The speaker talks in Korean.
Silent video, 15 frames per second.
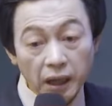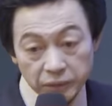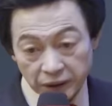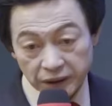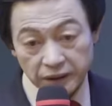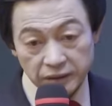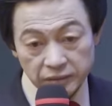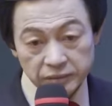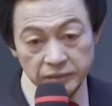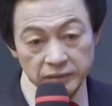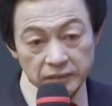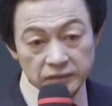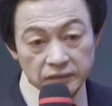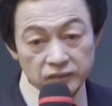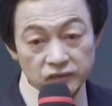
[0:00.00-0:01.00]
가버려.
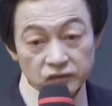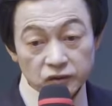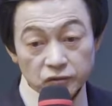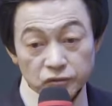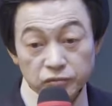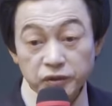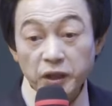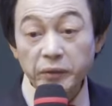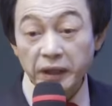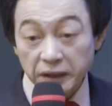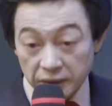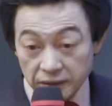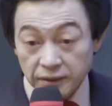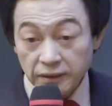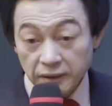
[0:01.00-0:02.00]

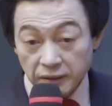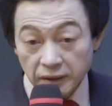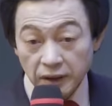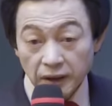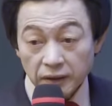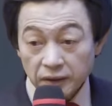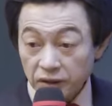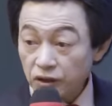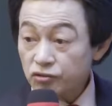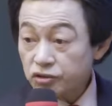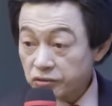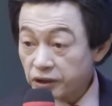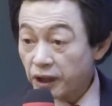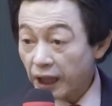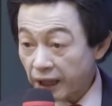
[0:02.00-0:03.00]
굶기면은 그렇게
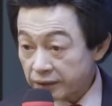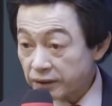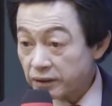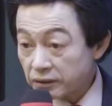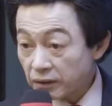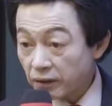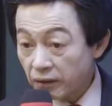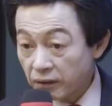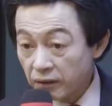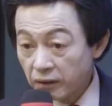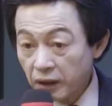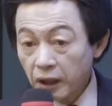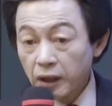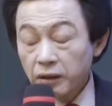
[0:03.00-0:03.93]
죽어요, 애들도.